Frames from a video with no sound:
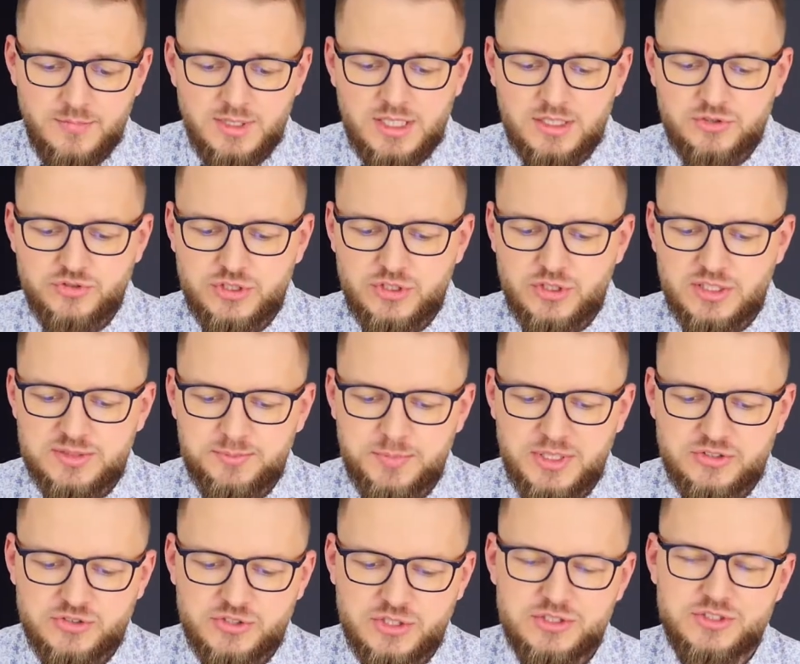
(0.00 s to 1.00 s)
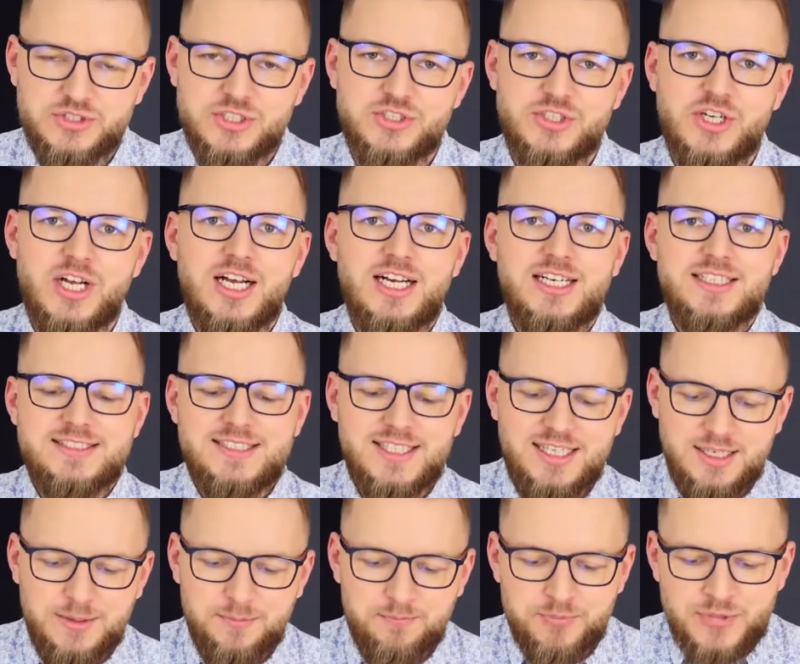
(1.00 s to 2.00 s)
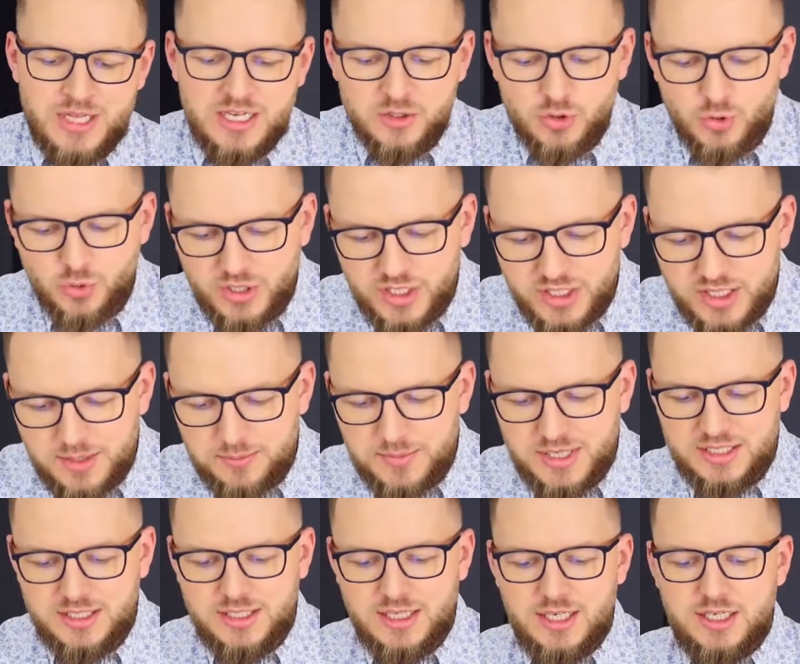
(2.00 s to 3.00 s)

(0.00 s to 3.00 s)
Także to jest pierwsza rzecz, cel. Drugi temat